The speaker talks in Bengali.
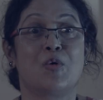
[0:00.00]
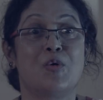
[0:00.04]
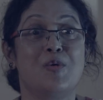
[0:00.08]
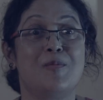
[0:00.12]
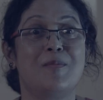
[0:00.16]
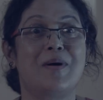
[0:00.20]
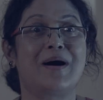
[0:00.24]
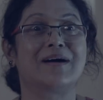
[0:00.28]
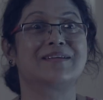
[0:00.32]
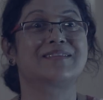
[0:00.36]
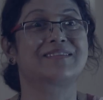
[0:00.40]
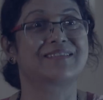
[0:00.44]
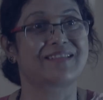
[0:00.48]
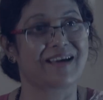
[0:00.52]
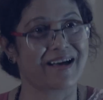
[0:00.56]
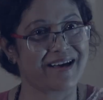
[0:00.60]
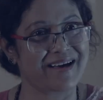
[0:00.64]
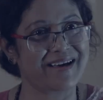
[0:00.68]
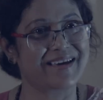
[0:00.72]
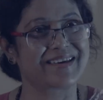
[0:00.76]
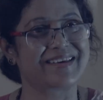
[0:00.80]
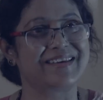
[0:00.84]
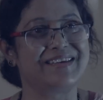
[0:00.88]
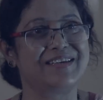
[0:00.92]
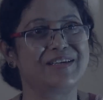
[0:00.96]
ও মা
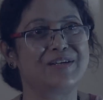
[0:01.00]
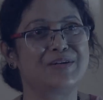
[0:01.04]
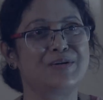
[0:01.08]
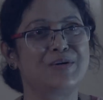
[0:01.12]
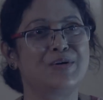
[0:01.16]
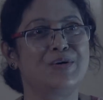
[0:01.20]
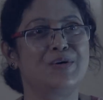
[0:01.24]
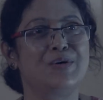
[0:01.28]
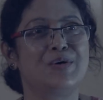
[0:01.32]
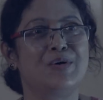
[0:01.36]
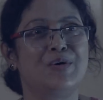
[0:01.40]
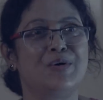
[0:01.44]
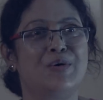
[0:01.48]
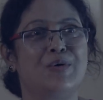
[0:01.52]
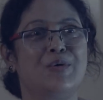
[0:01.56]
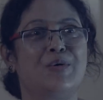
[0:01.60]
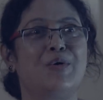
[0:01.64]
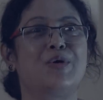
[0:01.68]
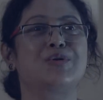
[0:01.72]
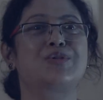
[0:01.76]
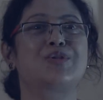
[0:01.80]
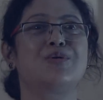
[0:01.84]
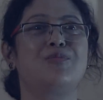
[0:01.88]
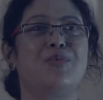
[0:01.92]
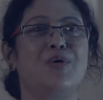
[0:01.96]
তাই ও
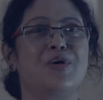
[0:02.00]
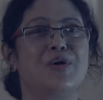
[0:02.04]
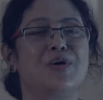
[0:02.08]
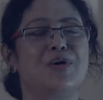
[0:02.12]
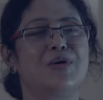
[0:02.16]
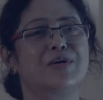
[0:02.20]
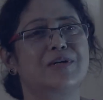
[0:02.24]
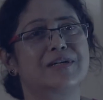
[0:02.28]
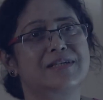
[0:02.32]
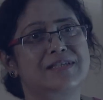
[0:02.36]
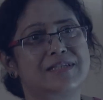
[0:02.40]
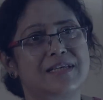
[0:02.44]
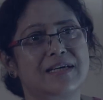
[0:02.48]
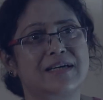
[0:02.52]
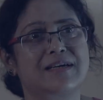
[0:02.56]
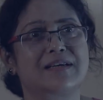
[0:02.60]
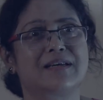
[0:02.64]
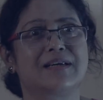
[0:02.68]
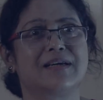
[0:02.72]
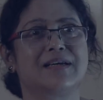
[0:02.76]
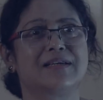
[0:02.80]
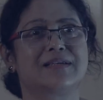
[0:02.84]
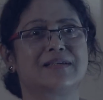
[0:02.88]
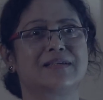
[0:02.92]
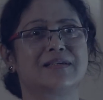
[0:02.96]
তো বললো ওটা
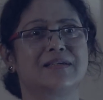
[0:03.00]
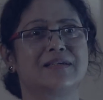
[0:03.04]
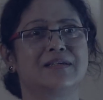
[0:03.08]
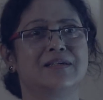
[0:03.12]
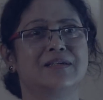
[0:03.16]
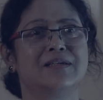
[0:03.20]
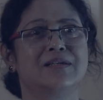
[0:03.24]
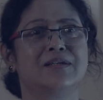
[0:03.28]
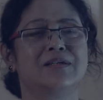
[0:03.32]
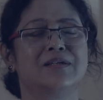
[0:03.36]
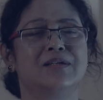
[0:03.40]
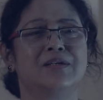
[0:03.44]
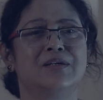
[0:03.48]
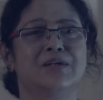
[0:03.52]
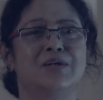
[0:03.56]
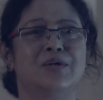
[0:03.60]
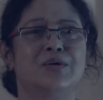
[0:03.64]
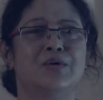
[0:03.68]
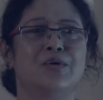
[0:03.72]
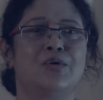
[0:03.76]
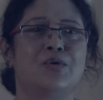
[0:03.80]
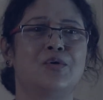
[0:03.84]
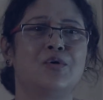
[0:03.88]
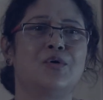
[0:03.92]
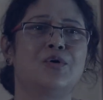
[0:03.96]
সিক্রেট
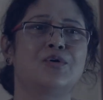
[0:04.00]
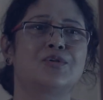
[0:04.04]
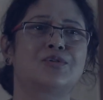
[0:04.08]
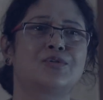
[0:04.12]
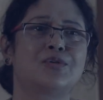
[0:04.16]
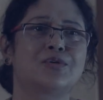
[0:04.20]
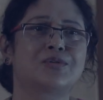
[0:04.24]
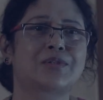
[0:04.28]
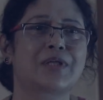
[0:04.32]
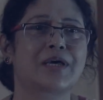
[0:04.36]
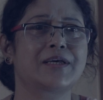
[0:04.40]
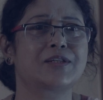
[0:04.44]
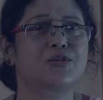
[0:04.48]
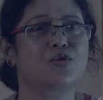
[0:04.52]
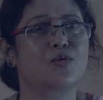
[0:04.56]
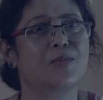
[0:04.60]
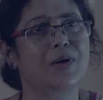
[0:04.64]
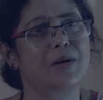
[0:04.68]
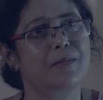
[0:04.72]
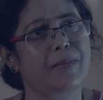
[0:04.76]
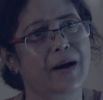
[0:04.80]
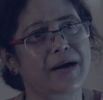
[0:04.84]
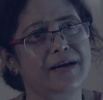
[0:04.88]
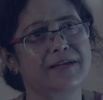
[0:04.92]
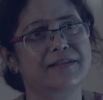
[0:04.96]
ও তো তাই
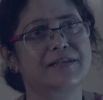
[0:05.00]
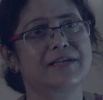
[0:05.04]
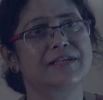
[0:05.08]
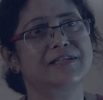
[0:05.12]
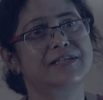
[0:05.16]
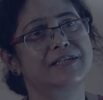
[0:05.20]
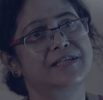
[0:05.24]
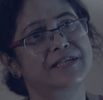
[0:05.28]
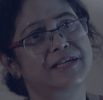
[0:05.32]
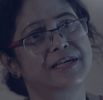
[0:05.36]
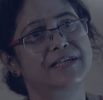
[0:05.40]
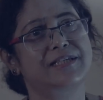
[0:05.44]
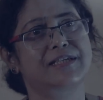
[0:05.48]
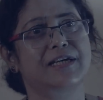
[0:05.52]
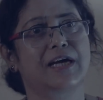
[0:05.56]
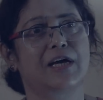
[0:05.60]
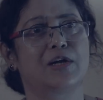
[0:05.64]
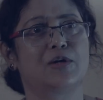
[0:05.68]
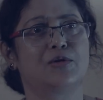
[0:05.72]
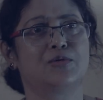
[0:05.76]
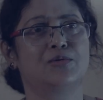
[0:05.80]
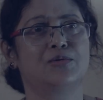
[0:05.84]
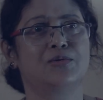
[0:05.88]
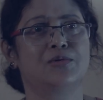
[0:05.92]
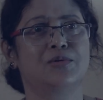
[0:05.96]
তোমার বাড়ি এসে সেজে
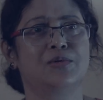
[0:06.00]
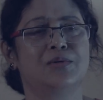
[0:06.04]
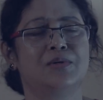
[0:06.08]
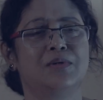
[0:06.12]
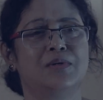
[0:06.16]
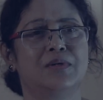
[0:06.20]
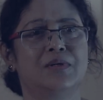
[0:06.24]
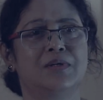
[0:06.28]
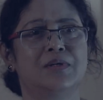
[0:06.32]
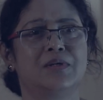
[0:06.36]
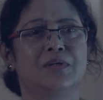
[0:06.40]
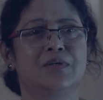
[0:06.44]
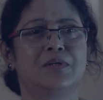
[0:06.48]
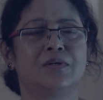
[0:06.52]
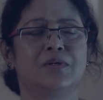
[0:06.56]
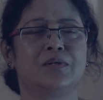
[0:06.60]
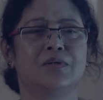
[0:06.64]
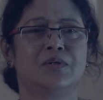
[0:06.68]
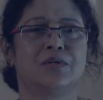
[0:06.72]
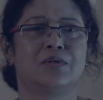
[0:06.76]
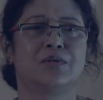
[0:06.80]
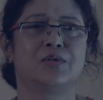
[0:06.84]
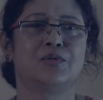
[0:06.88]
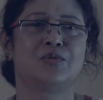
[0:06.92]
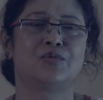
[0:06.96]
গেল
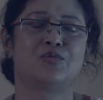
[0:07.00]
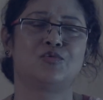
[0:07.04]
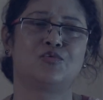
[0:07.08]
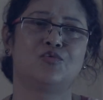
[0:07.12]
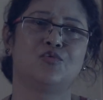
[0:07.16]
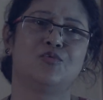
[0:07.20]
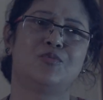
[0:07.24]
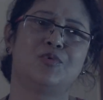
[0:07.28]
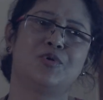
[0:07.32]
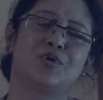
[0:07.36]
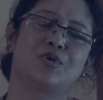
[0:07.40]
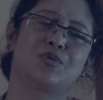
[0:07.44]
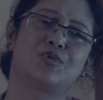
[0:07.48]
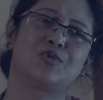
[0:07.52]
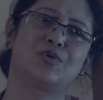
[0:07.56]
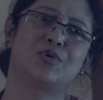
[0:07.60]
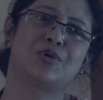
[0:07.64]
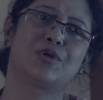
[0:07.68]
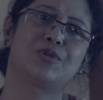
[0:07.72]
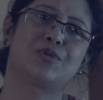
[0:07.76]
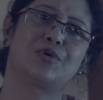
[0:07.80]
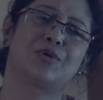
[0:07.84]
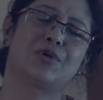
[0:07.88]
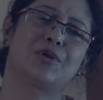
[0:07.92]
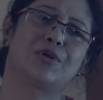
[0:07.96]
তুমিও
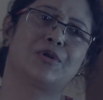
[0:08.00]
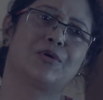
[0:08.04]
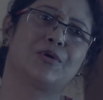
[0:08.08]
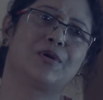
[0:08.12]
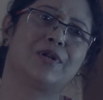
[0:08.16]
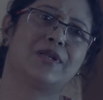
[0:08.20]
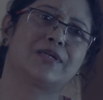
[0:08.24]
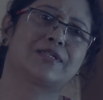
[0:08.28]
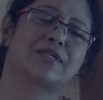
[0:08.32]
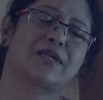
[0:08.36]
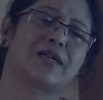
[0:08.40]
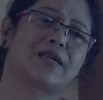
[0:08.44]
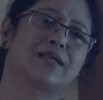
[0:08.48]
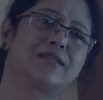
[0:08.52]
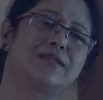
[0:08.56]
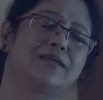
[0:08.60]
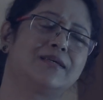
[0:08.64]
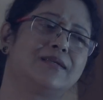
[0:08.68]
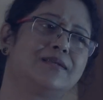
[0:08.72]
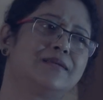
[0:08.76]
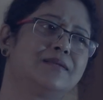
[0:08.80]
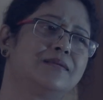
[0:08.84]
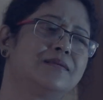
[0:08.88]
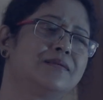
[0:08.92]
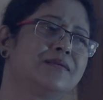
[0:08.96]
দূরে দূরে রইলে
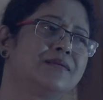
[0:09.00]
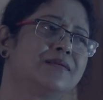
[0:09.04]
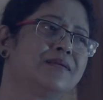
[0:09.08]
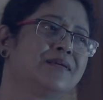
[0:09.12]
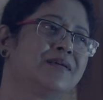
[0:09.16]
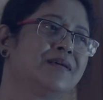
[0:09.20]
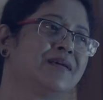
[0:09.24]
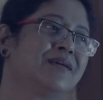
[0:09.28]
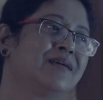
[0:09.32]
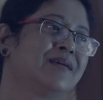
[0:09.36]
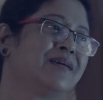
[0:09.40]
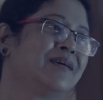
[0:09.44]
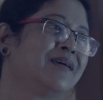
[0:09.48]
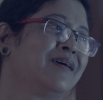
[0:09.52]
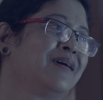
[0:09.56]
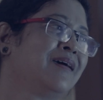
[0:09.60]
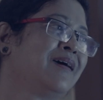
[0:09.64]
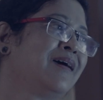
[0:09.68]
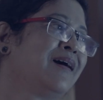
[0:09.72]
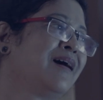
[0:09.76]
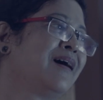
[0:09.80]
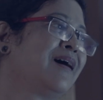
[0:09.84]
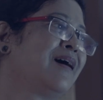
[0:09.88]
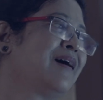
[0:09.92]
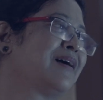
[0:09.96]
সারাদিন
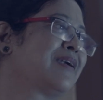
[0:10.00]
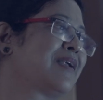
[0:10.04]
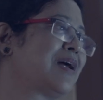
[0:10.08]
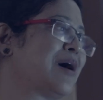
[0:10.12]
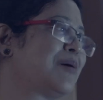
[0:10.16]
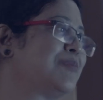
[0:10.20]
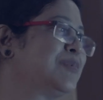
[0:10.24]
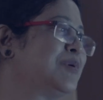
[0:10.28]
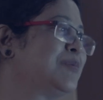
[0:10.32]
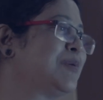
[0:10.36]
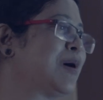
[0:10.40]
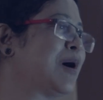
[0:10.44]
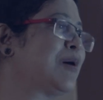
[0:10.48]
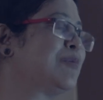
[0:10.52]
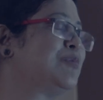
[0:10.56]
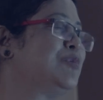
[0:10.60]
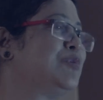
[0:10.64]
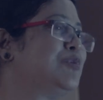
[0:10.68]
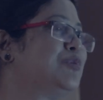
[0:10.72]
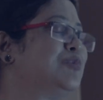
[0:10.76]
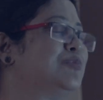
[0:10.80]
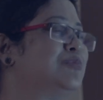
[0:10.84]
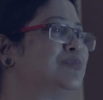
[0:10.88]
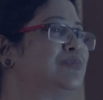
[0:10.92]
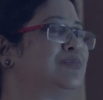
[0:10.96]
আর আমি
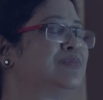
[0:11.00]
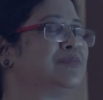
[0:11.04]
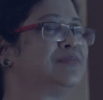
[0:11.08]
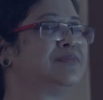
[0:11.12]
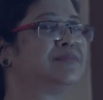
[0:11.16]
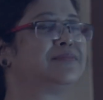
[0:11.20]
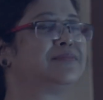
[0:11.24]
ভাবলুম